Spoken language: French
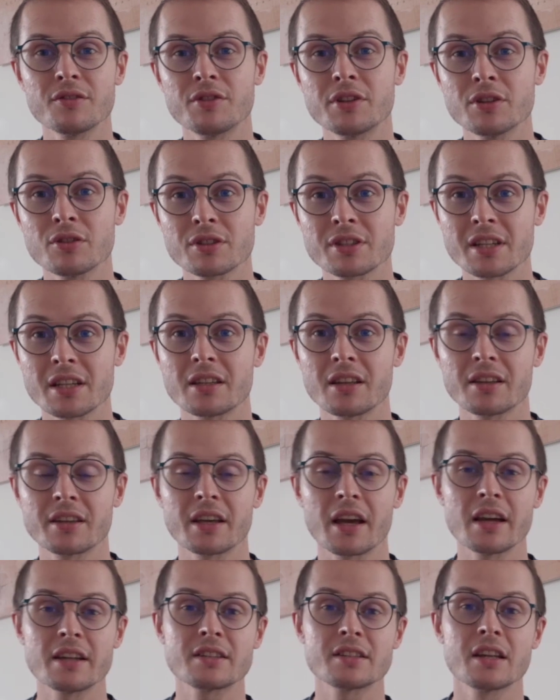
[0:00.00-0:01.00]
finances, ça
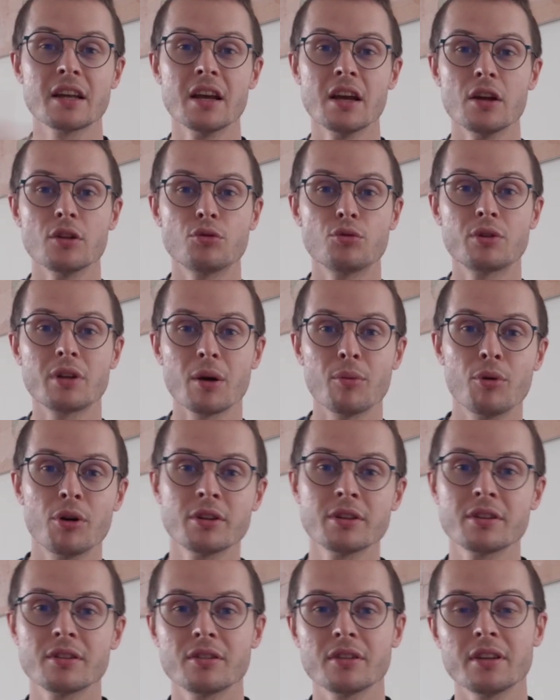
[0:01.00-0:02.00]
t'intéresse, tu
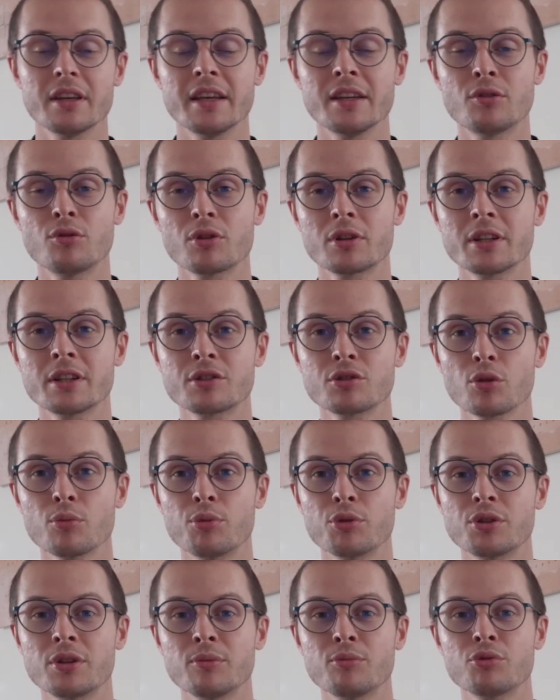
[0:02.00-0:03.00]
t'abonnes et tu cliques sur le
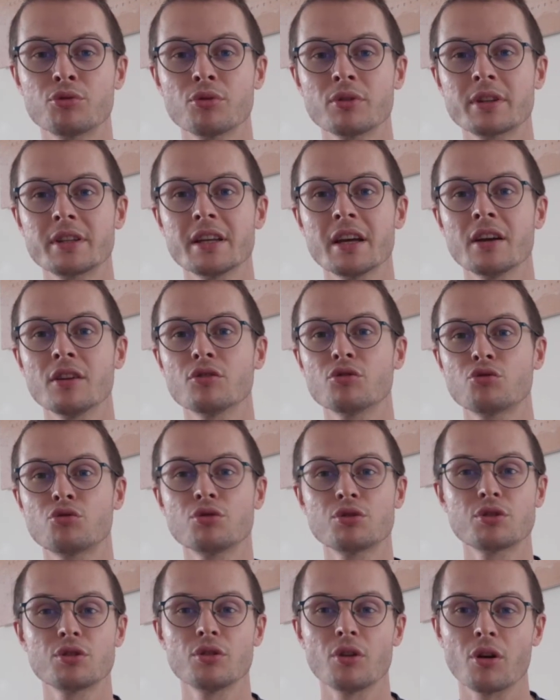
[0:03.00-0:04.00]
petit bouton qu'il y a
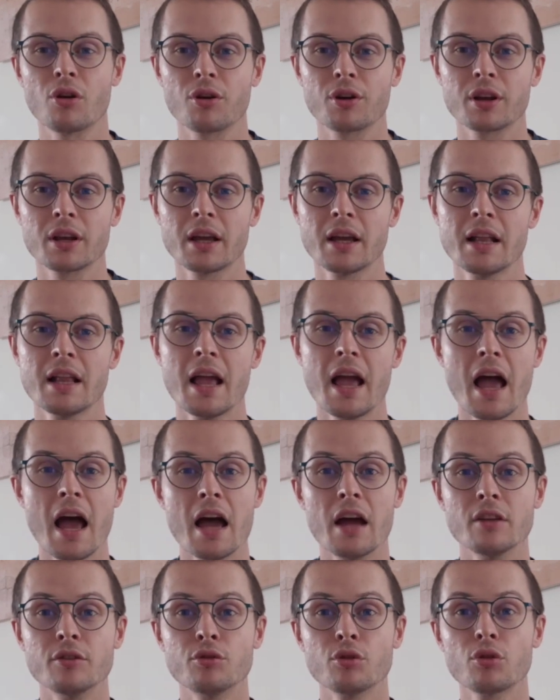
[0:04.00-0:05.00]
juste dans l'angle.
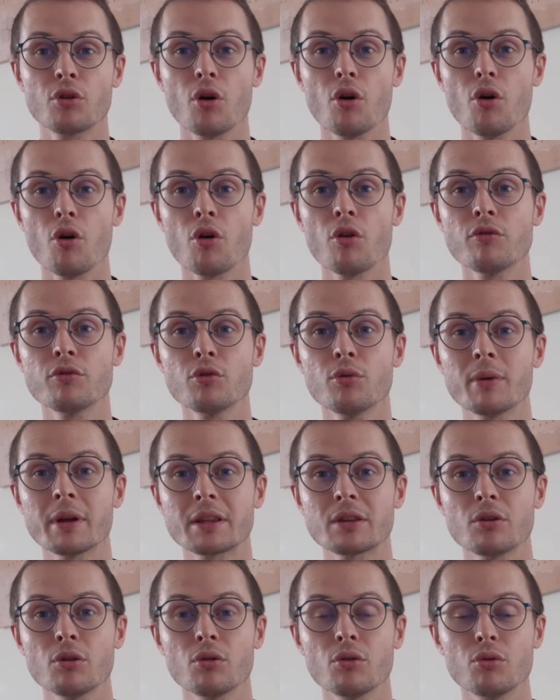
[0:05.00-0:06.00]
Donc revenons
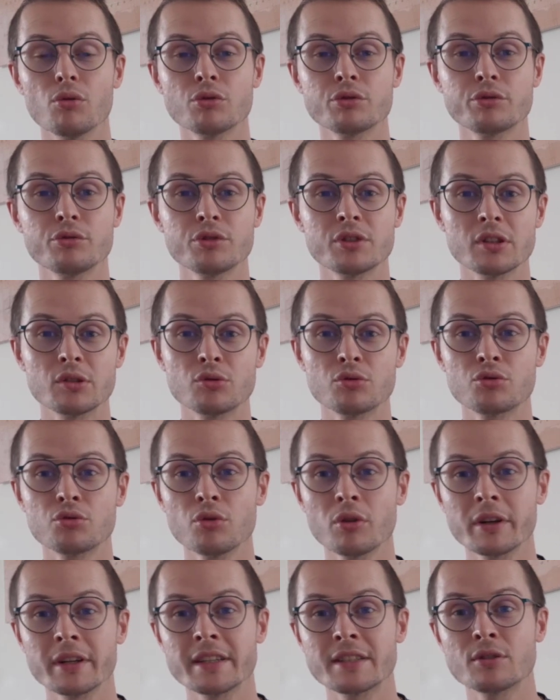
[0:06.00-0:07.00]
maintenant au sujet du
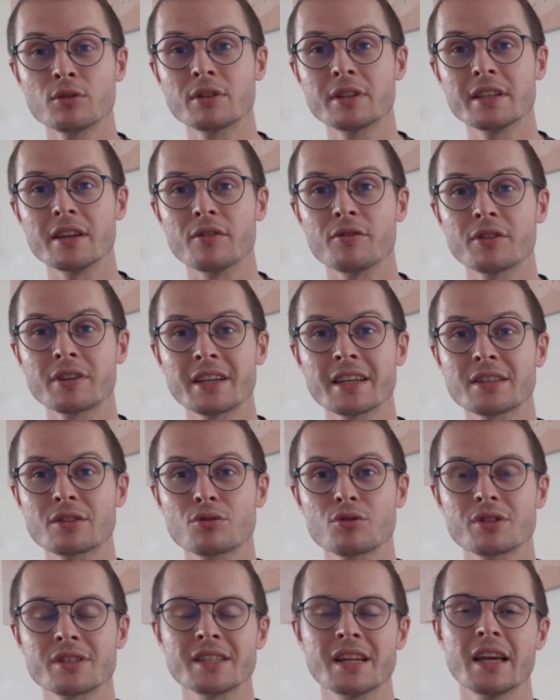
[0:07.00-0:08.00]
jour, les ETF. Qu'est-ce
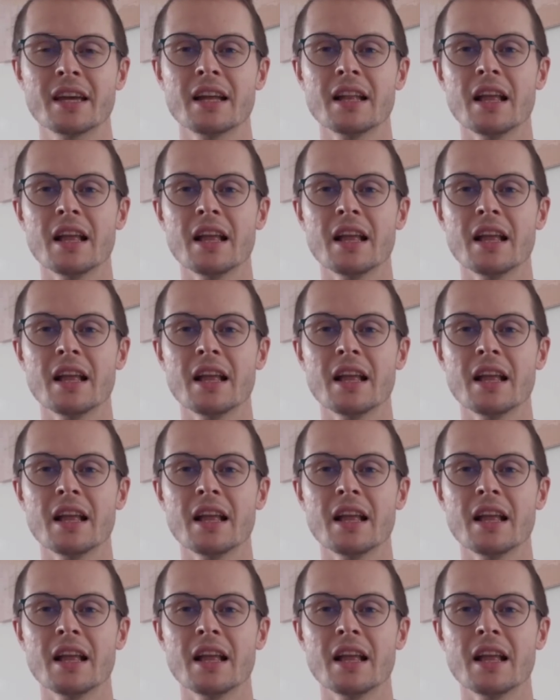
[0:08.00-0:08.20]
que c'est